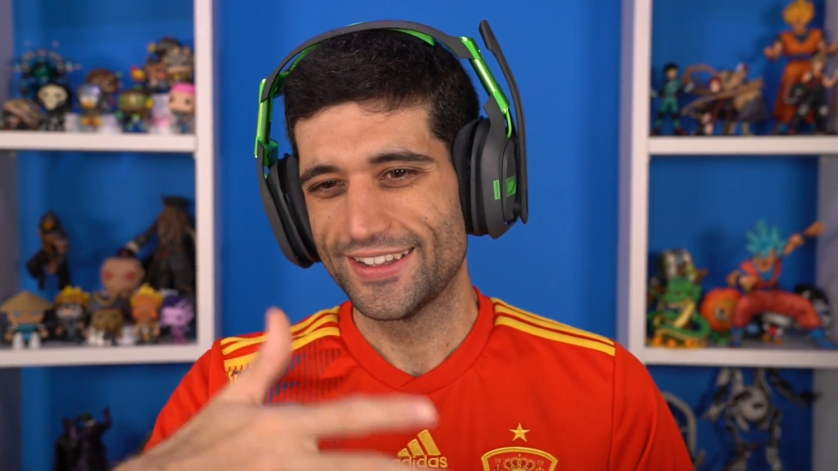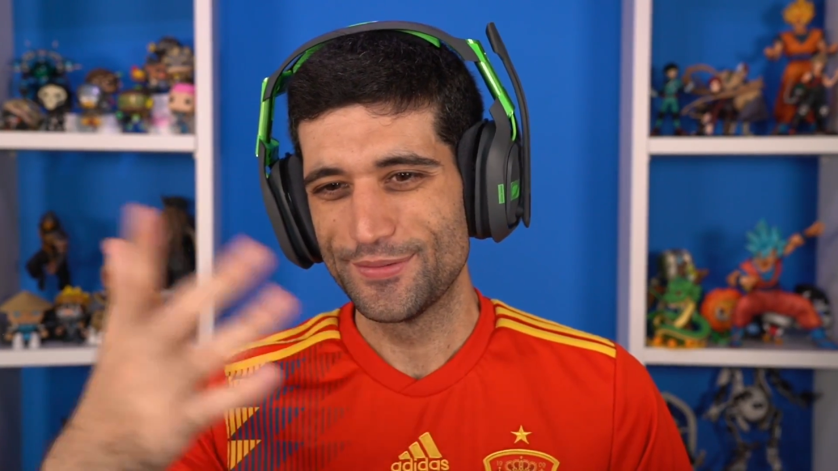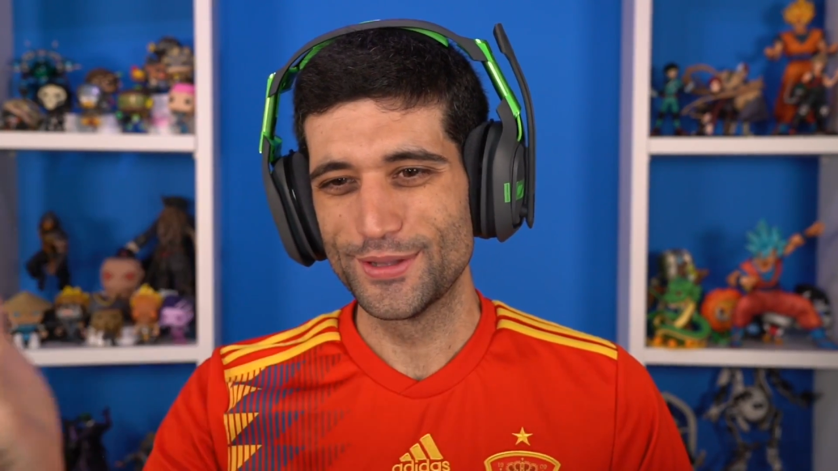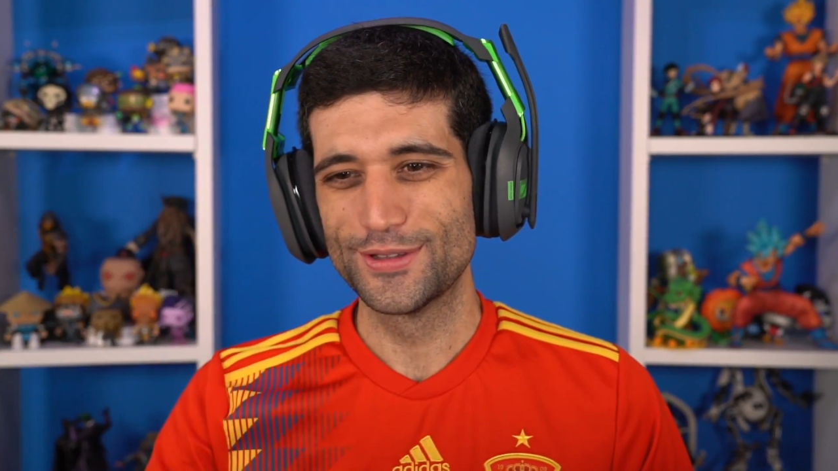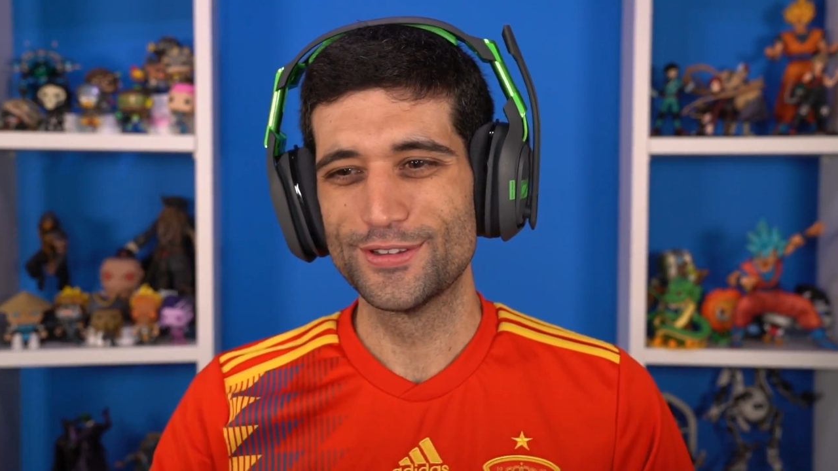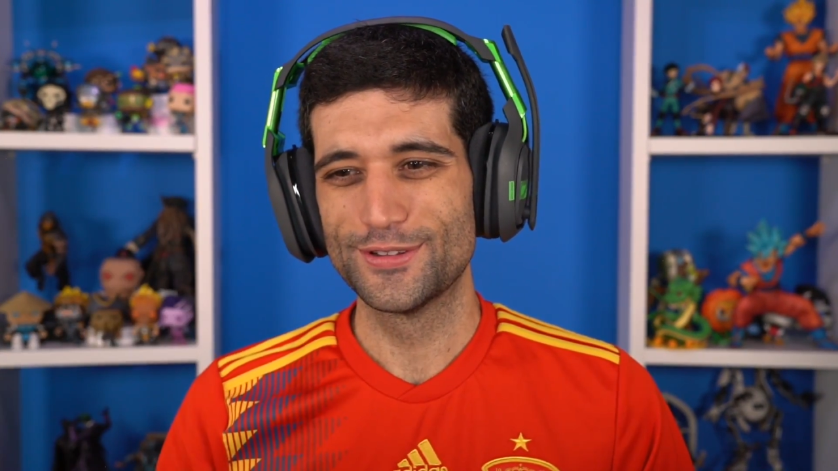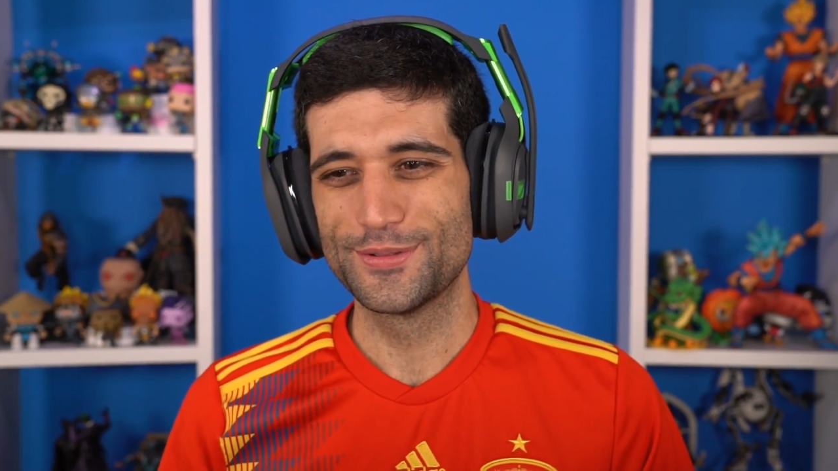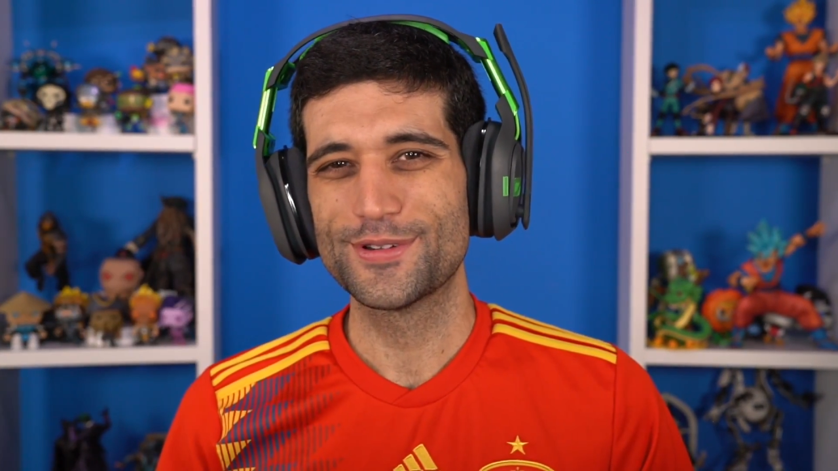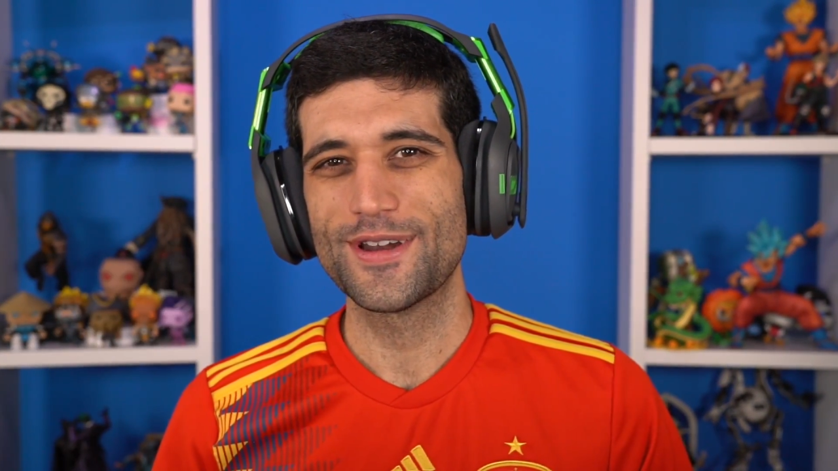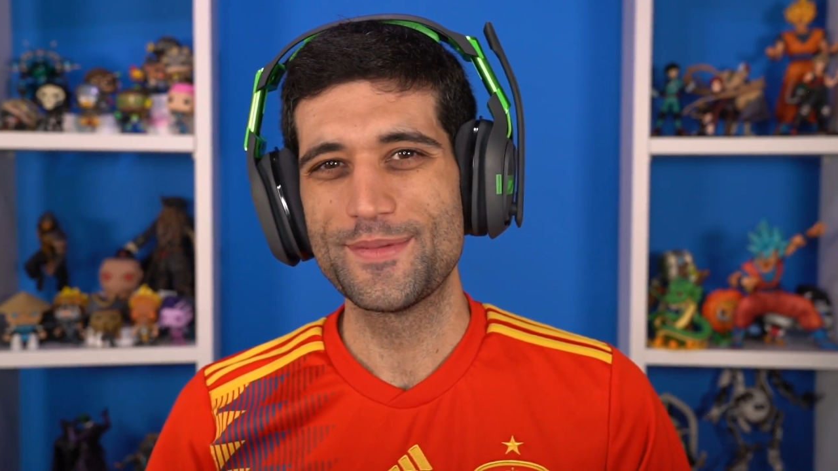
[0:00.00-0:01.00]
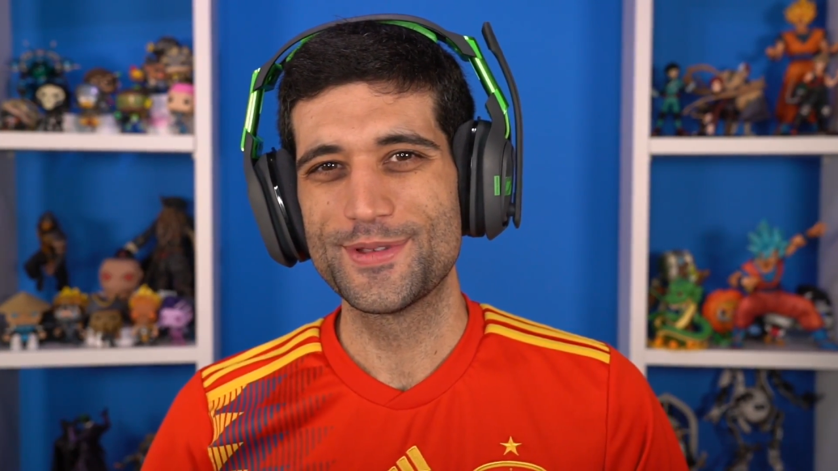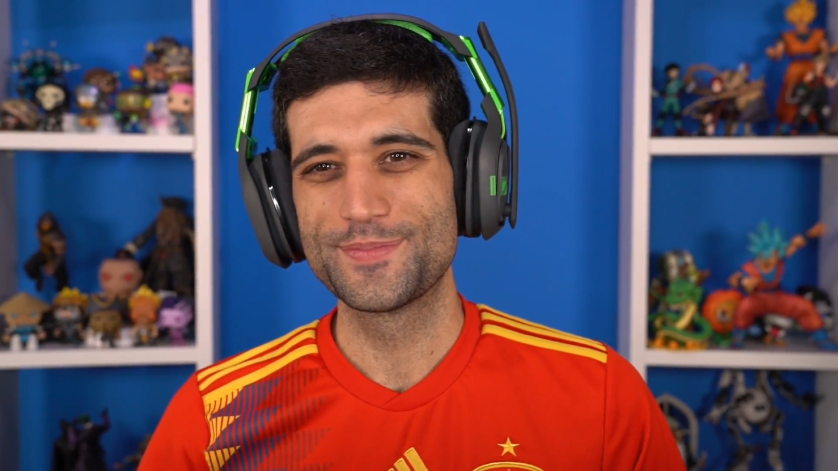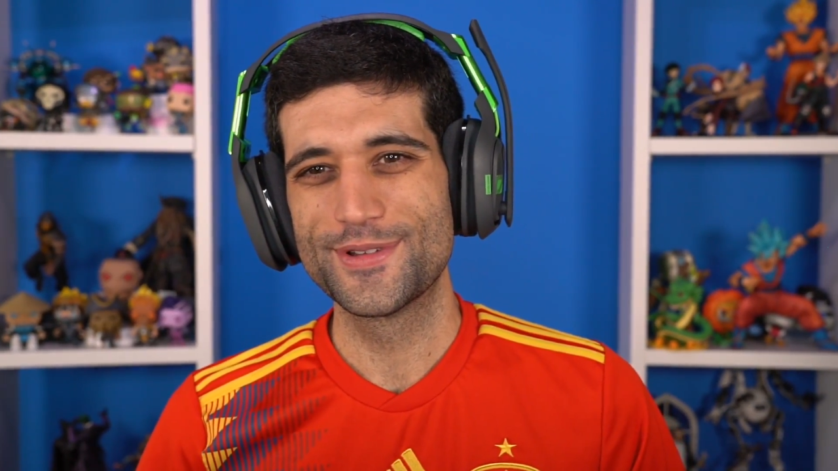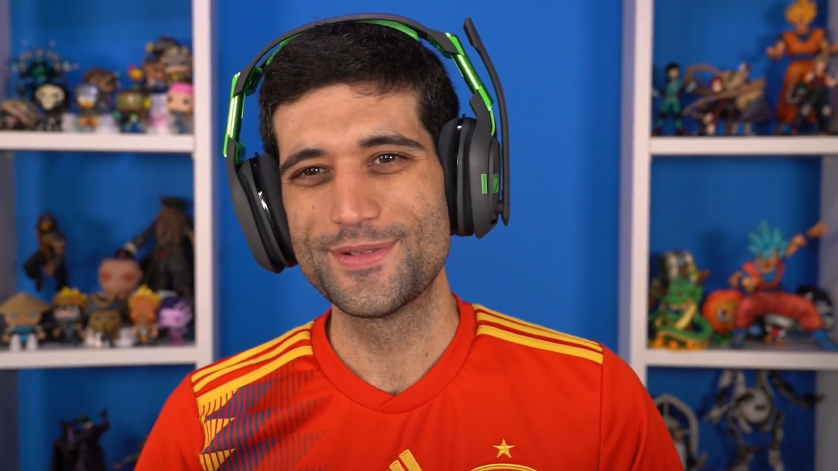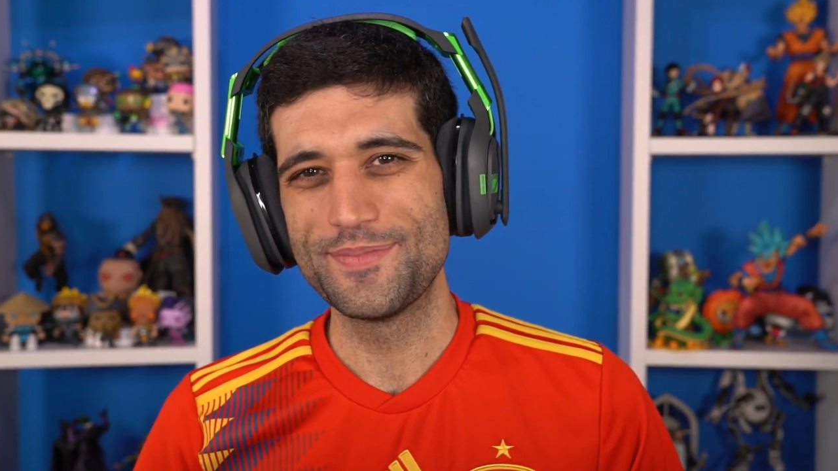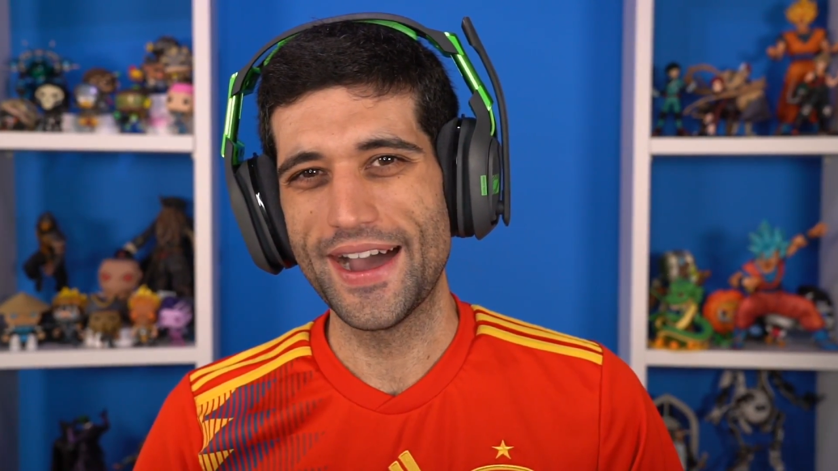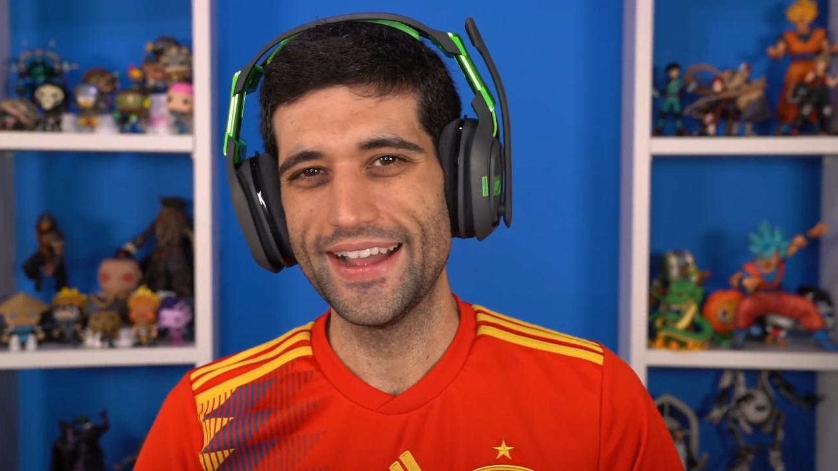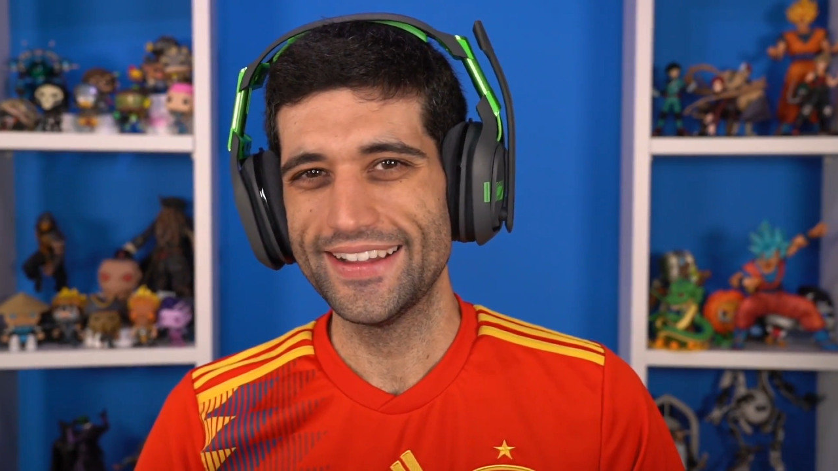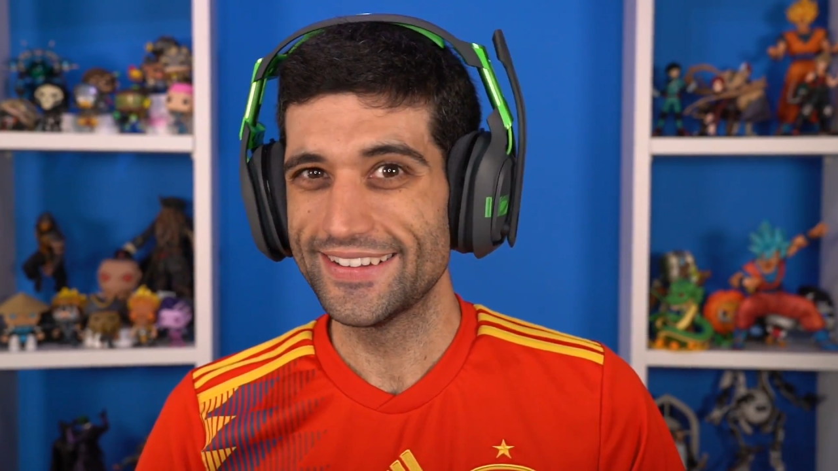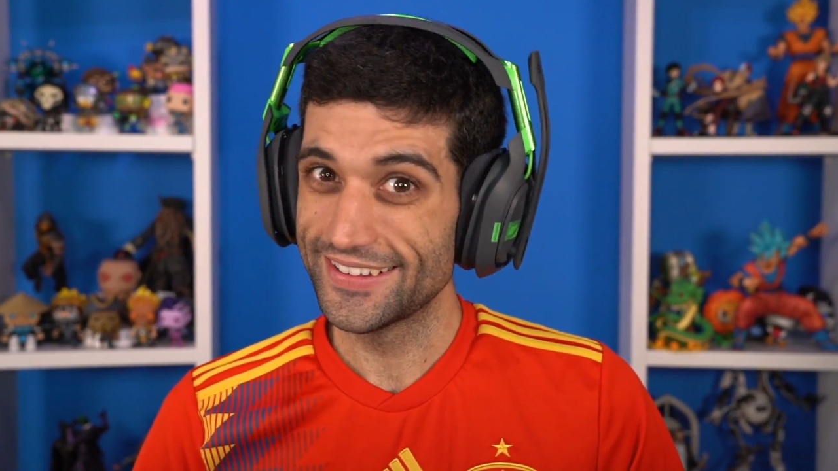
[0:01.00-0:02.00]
Que botou subscribe to PewDiePie.